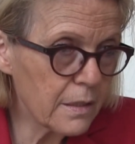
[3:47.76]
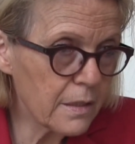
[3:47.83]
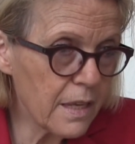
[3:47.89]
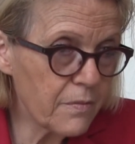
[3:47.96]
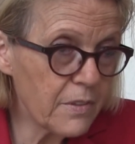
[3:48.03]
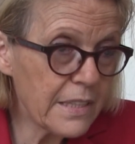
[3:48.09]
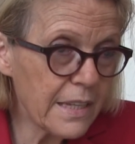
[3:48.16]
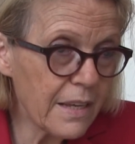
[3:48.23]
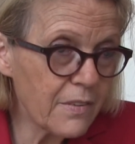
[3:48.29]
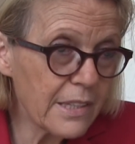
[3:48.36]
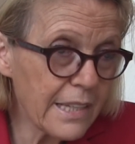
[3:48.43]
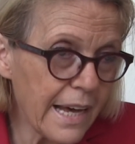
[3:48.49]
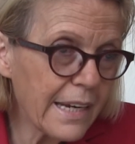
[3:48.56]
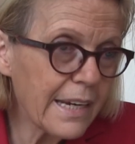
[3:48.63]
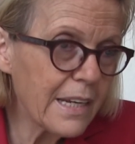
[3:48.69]

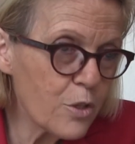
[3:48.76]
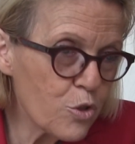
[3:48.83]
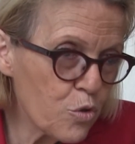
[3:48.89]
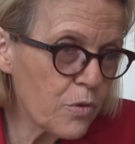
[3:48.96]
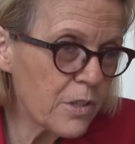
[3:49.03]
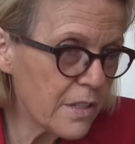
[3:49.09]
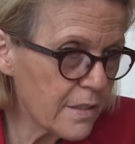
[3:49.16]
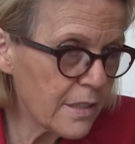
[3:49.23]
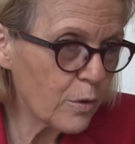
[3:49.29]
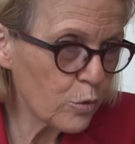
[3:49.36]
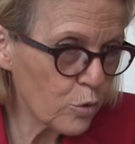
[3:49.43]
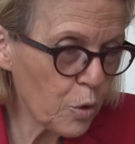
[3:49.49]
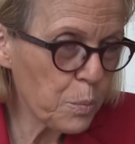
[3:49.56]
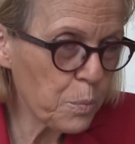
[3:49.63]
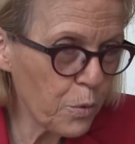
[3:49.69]
evitare che i giovani siano
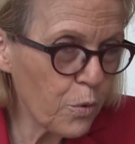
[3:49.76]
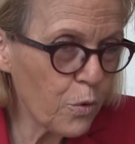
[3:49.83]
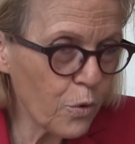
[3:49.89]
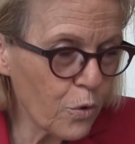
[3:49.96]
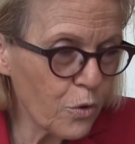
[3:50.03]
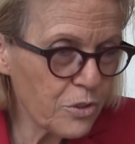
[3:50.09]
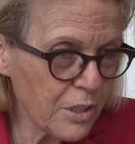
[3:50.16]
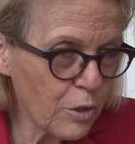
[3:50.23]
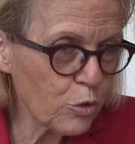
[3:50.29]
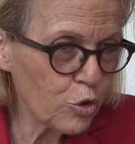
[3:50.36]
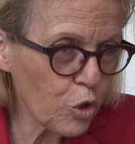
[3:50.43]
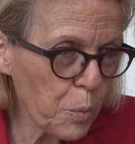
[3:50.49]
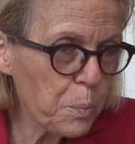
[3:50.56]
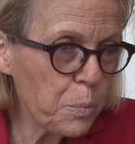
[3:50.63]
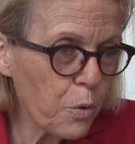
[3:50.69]
troppo, siano
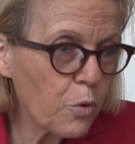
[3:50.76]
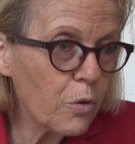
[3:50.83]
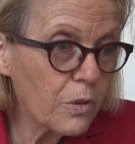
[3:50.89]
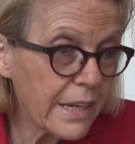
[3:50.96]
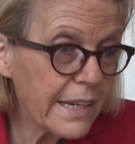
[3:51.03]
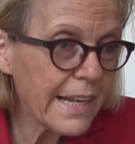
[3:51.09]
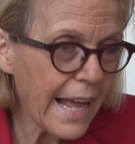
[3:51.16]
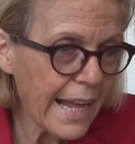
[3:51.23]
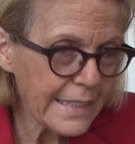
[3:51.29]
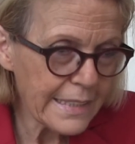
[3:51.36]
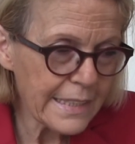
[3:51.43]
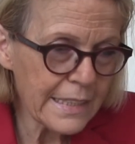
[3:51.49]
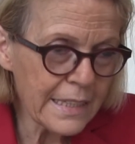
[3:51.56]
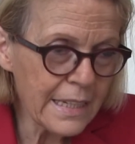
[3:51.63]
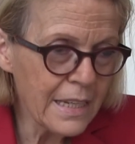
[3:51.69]
troppo
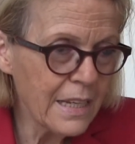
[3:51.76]
legati